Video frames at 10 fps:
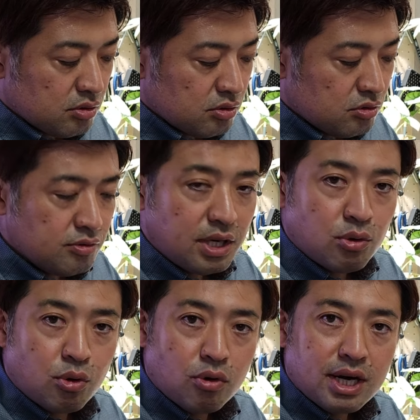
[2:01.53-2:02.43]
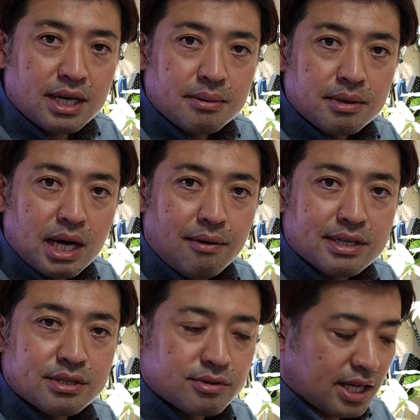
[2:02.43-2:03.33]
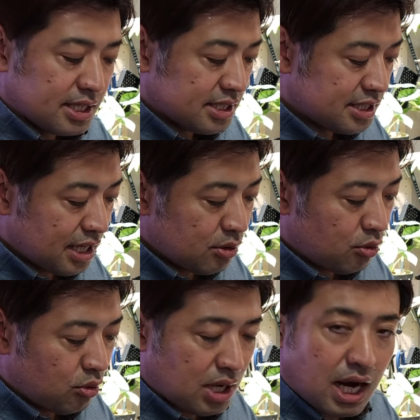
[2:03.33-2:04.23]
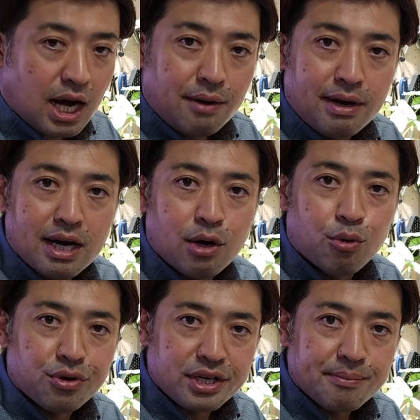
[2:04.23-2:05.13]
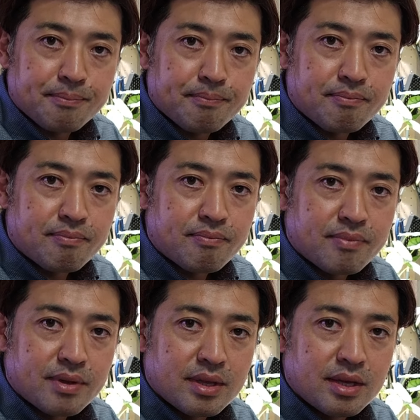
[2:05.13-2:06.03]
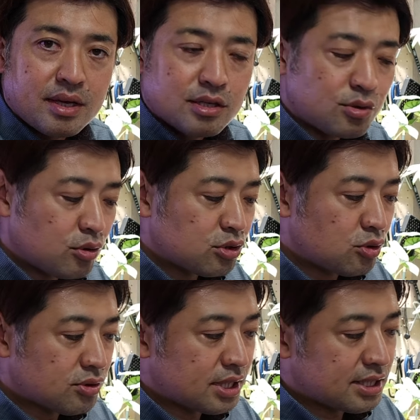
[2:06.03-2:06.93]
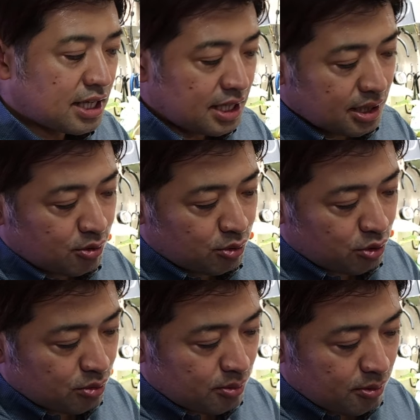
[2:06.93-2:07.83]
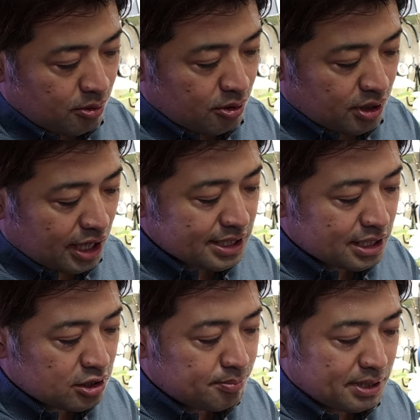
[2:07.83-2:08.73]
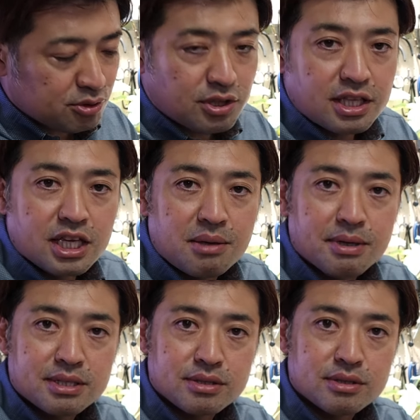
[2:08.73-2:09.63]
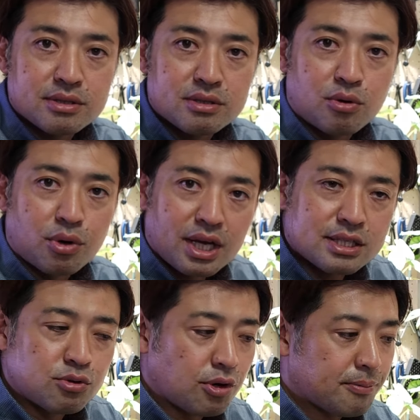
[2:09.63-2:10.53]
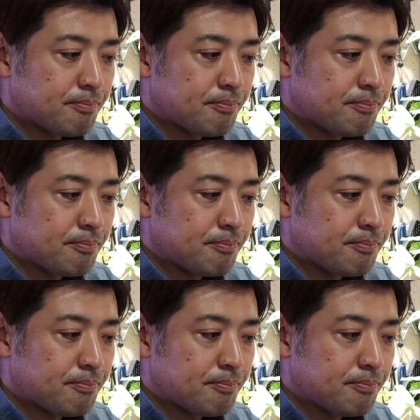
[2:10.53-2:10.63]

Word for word: 上の方が泡少ない、下の方が泡が多い。その調節がね、このかざす場所でできます。これがすごい。